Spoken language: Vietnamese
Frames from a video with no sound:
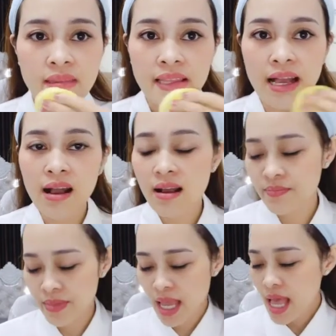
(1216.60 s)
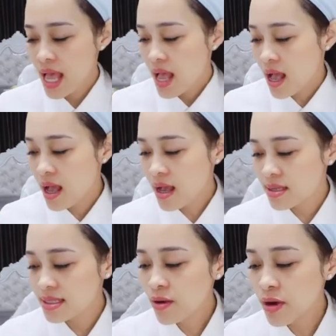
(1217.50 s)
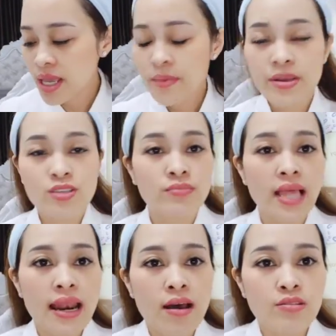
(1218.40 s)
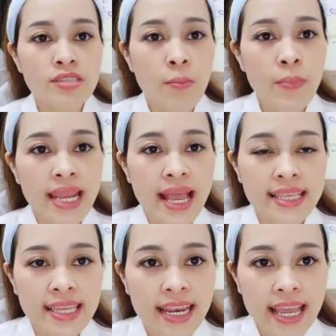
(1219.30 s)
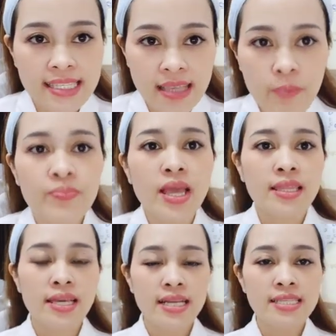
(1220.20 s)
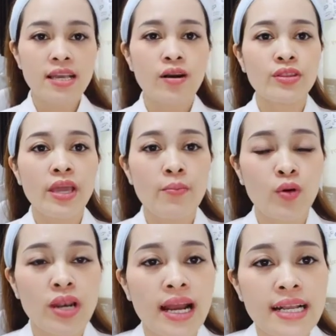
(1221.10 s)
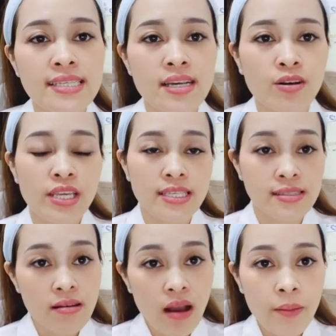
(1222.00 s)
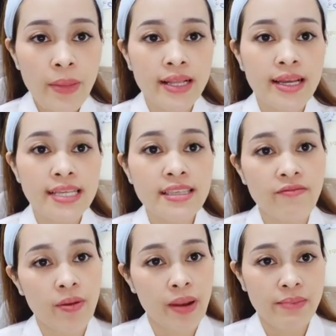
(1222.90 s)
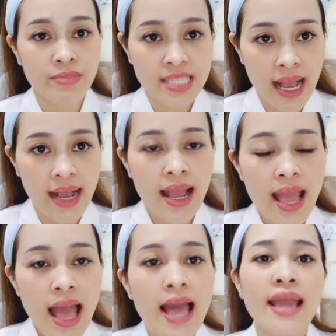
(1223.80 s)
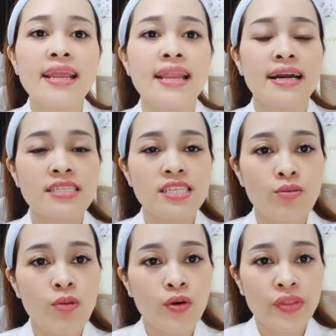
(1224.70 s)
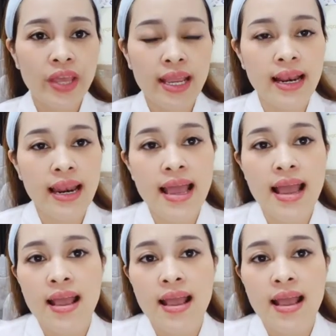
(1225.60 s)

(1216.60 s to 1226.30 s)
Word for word: đó À, sau khi mà chúng ta lau xong mặt nạ như thế này xong thì các chị có thể một là các chị có thể dưỡng bằng những cái sản phẩm làm trắng hai là các chị cũng có thể là